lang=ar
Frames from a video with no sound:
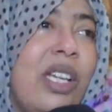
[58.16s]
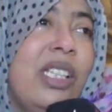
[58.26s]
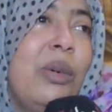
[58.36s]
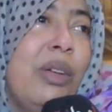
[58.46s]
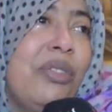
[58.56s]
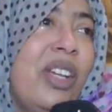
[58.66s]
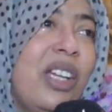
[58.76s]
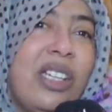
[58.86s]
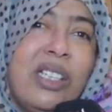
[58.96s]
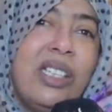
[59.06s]
انا
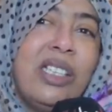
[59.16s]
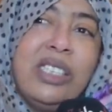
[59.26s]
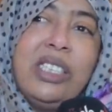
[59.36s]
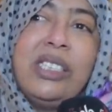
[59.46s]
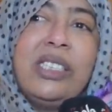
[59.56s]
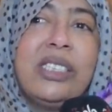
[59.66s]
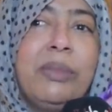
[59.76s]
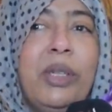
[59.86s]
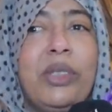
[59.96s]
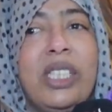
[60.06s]
وفاء عندي
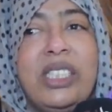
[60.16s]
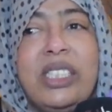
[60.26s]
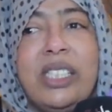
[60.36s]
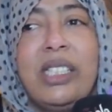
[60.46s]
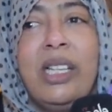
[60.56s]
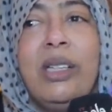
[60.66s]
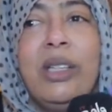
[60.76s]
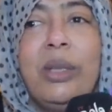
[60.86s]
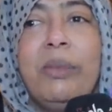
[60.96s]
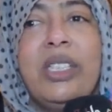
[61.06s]
37 سنه
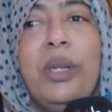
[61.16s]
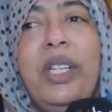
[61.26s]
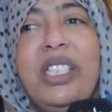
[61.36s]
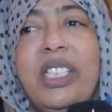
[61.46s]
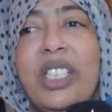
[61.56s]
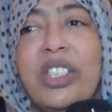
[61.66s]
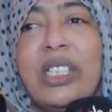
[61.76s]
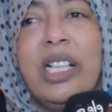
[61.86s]
من ذوي الاحتياجات